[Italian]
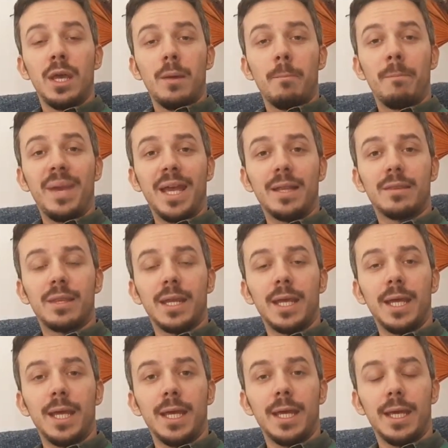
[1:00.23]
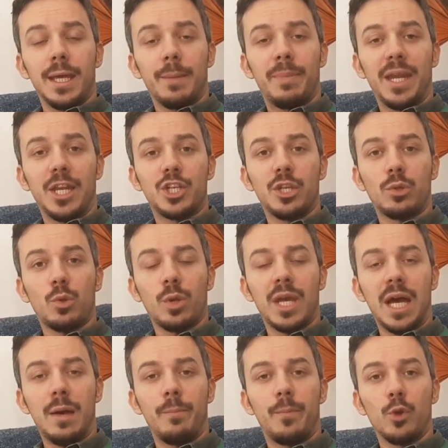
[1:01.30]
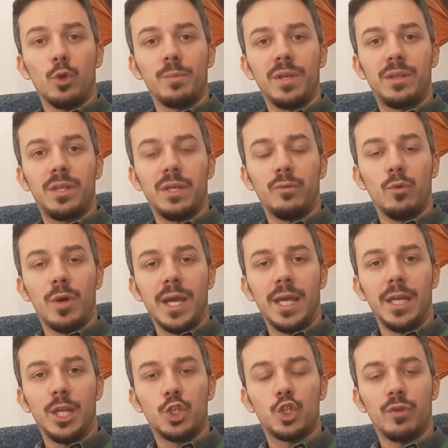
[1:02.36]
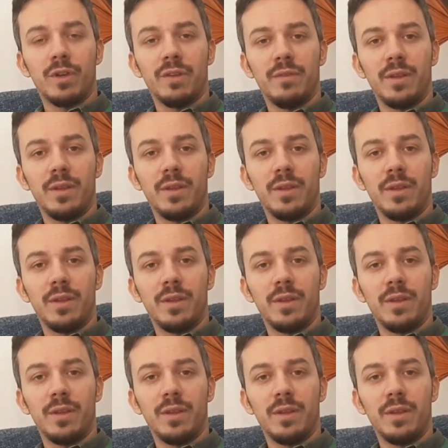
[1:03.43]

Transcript: mentre per il centrocampo l'obiettivo è il giovane